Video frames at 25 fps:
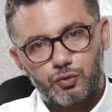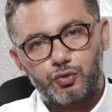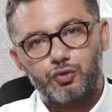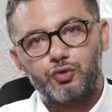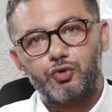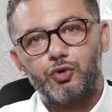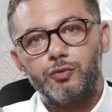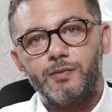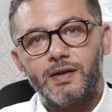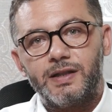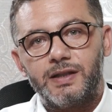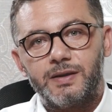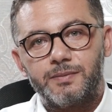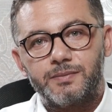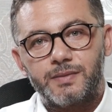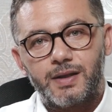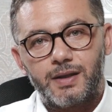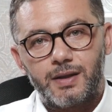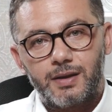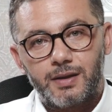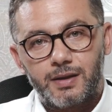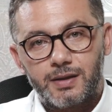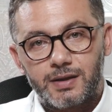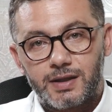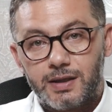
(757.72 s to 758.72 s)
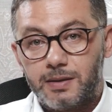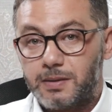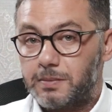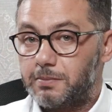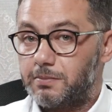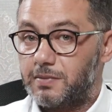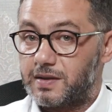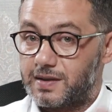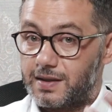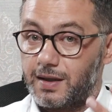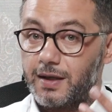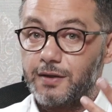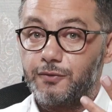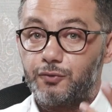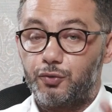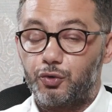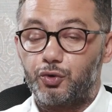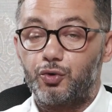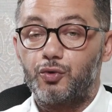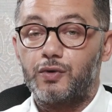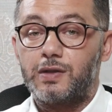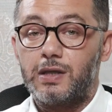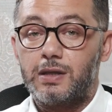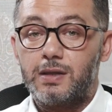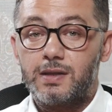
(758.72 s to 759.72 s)
tuttum elimde ki misal
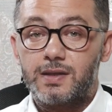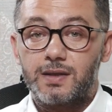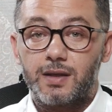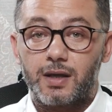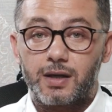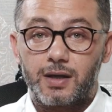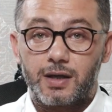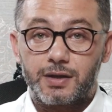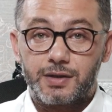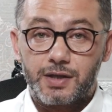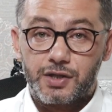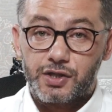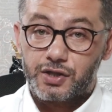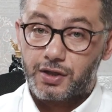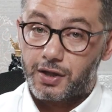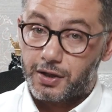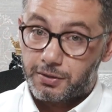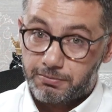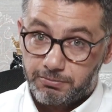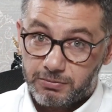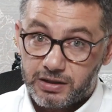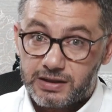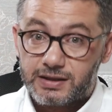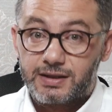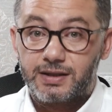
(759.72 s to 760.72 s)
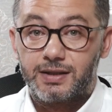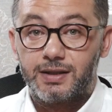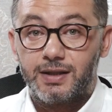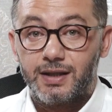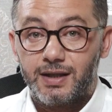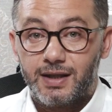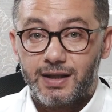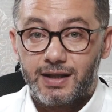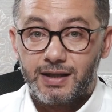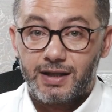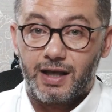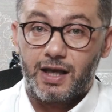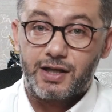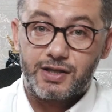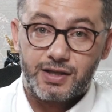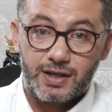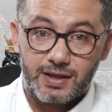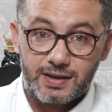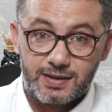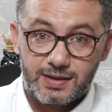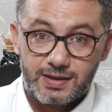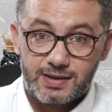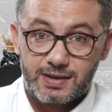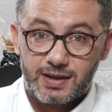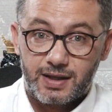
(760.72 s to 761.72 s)
düşünseniz arkadaşlar MIT
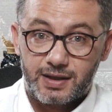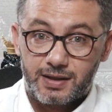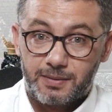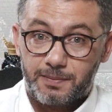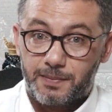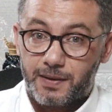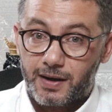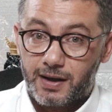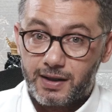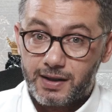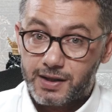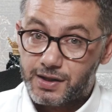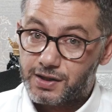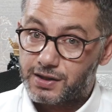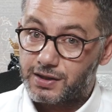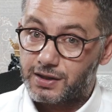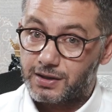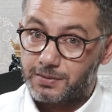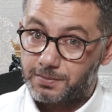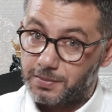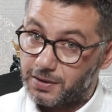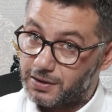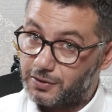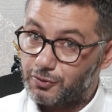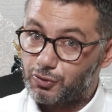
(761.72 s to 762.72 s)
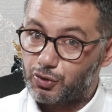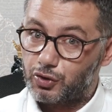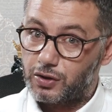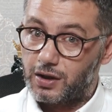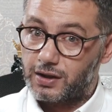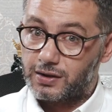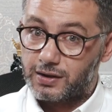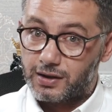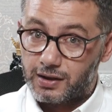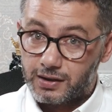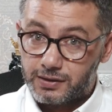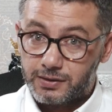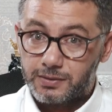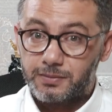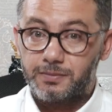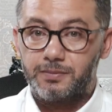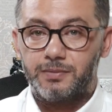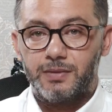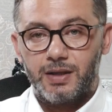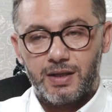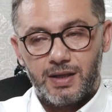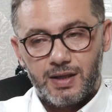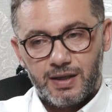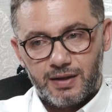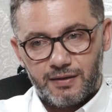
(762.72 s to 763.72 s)
geçen sizlerle paylaştık. Bakın şu an
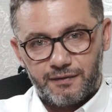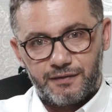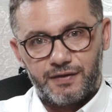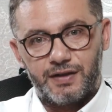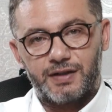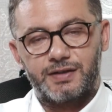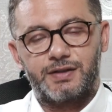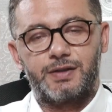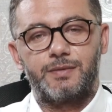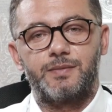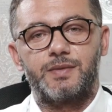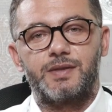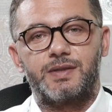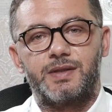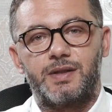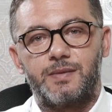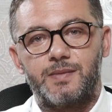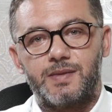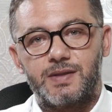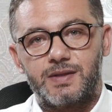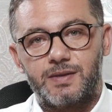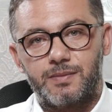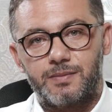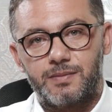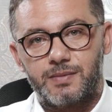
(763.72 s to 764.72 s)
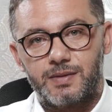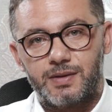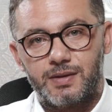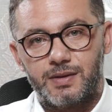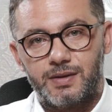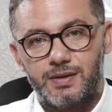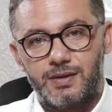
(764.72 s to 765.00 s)
alım fiyatımızda bizim.